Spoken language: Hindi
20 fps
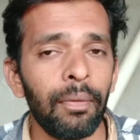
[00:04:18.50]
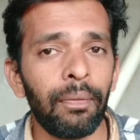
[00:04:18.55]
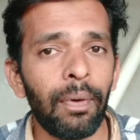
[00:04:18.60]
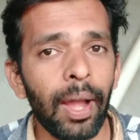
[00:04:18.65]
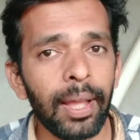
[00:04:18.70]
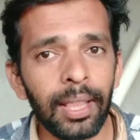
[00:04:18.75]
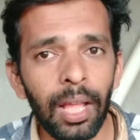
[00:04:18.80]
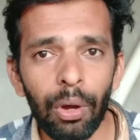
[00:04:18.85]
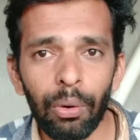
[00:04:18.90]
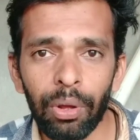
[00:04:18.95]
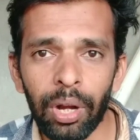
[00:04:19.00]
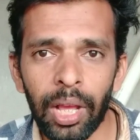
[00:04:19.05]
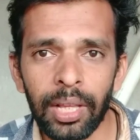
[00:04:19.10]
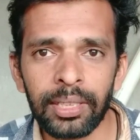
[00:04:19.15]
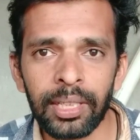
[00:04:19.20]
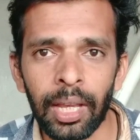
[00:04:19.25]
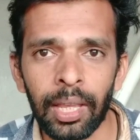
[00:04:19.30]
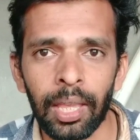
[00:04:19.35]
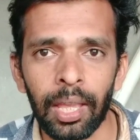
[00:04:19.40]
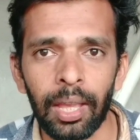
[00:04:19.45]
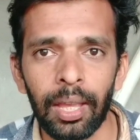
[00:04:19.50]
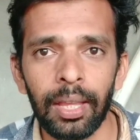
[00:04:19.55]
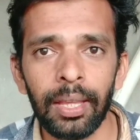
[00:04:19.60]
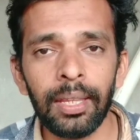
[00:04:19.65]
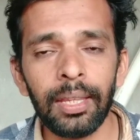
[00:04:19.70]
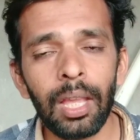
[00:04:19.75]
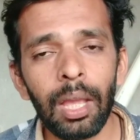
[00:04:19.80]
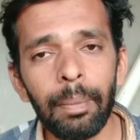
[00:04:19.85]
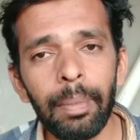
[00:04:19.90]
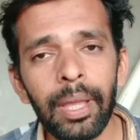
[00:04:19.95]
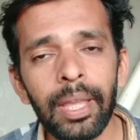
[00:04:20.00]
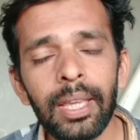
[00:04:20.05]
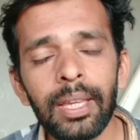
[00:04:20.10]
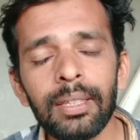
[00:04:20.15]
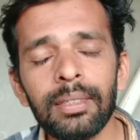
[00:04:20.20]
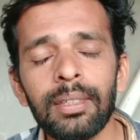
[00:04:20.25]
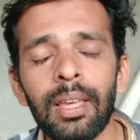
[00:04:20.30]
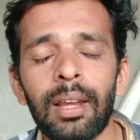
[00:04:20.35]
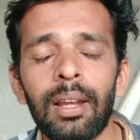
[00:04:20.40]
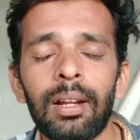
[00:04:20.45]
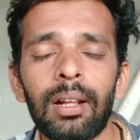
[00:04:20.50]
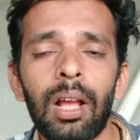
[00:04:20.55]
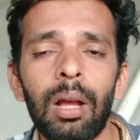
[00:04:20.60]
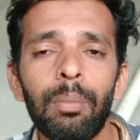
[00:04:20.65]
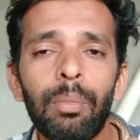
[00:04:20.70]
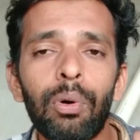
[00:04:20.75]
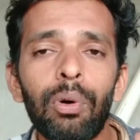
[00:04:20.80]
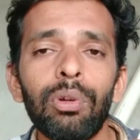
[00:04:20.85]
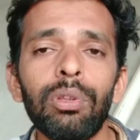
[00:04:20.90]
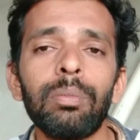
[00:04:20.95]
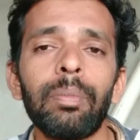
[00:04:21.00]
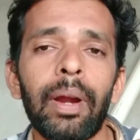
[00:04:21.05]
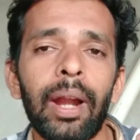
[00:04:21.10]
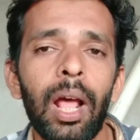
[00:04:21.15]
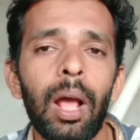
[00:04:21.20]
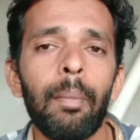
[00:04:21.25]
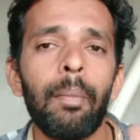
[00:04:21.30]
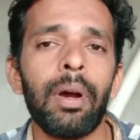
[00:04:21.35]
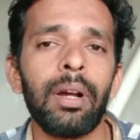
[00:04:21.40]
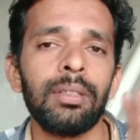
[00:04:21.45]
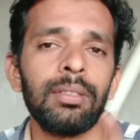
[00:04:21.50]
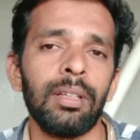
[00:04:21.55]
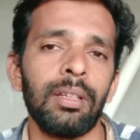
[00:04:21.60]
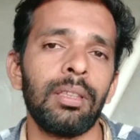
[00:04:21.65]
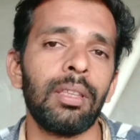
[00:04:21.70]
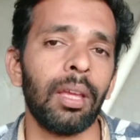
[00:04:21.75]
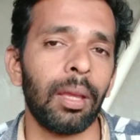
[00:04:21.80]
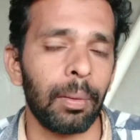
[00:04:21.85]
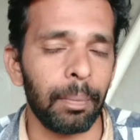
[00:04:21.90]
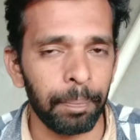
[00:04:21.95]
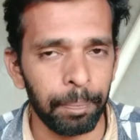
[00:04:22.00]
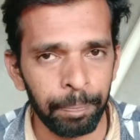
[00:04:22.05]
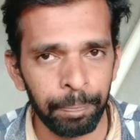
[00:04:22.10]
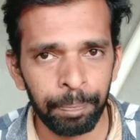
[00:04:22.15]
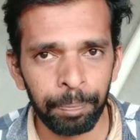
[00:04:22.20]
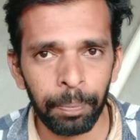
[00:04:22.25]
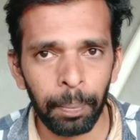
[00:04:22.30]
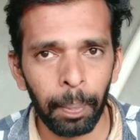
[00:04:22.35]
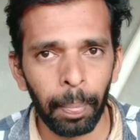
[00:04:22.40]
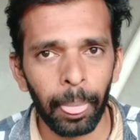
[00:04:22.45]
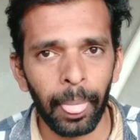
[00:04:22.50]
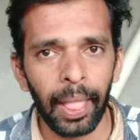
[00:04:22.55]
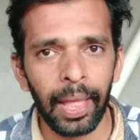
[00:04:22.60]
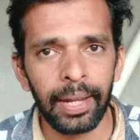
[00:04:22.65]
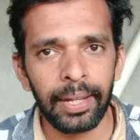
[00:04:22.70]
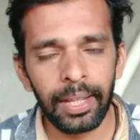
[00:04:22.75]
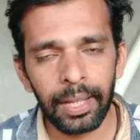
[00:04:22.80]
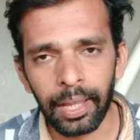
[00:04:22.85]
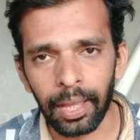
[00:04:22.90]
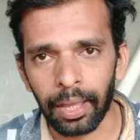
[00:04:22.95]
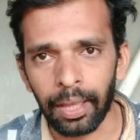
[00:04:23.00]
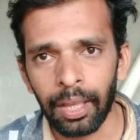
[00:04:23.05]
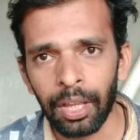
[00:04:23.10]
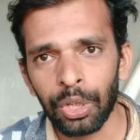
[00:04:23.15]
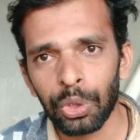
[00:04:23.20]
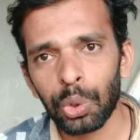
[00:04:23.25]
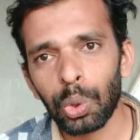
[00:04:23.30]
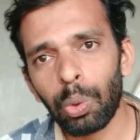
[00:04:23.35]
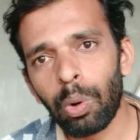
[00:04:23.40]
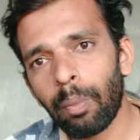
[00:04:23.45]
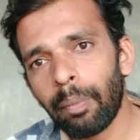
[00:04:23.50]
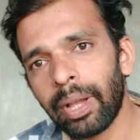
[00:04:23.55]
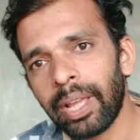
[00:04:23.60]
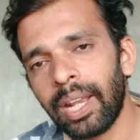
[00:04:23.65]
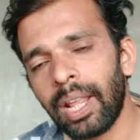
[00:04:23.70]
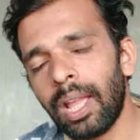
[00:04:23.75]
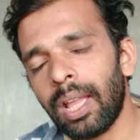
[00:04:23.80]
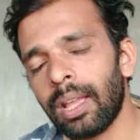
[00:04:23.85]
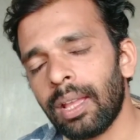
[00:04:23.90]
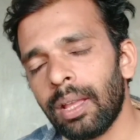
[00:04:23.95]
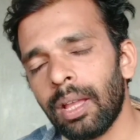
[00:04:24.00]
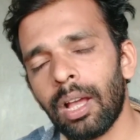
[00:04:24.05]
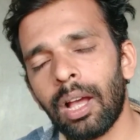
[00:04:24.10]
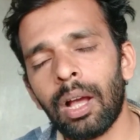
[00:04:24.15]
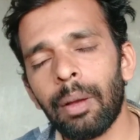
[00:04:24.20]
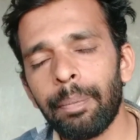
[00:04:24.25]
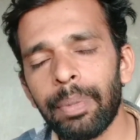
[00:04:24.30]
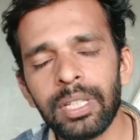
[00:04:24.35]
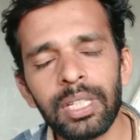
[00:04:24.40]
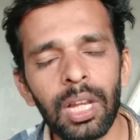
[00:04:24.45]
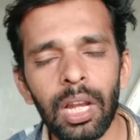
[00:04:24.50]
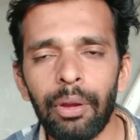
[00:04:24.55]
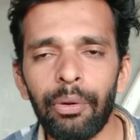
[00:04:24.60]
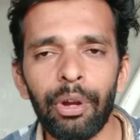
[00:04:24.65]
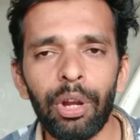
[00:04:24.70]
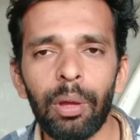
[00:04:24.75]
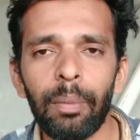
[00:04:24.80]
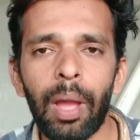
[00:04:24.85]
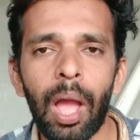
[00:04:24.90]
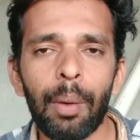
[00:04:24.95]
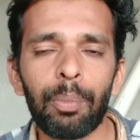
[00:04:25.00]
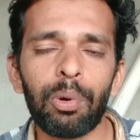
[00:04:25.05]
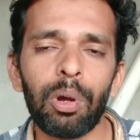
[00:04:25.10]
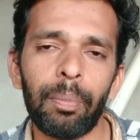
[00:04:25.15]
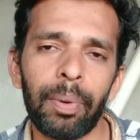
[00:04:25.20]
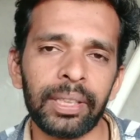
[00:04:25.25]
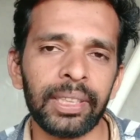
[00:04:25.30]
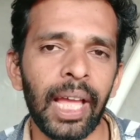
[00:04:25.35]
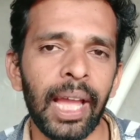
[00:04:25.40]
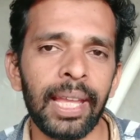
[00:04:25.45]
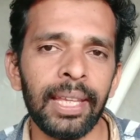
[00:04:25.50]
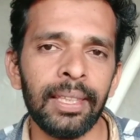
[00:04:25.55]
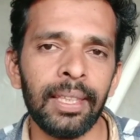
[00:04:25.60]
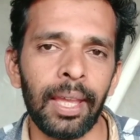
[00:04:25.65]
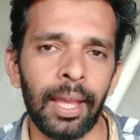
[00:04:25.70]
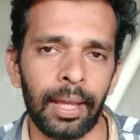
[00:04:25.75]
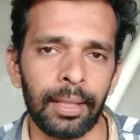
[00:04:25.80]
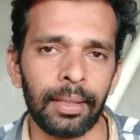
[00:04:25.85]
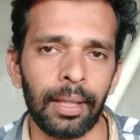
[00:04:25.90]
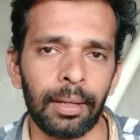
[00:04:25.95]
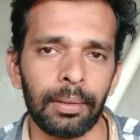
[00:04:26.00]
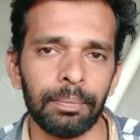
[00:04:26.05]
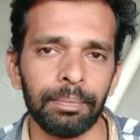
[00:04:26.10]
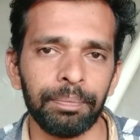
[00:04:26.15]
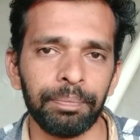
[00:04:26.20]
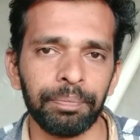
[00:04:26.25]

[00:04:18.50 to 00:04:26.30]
फ़ायदा होना चाहिए ये भी इस चैनल का बहुत बड़ा मकसद है ठीक है तो वो मैंने पिछले वीडियो में आपको बता ही दिया था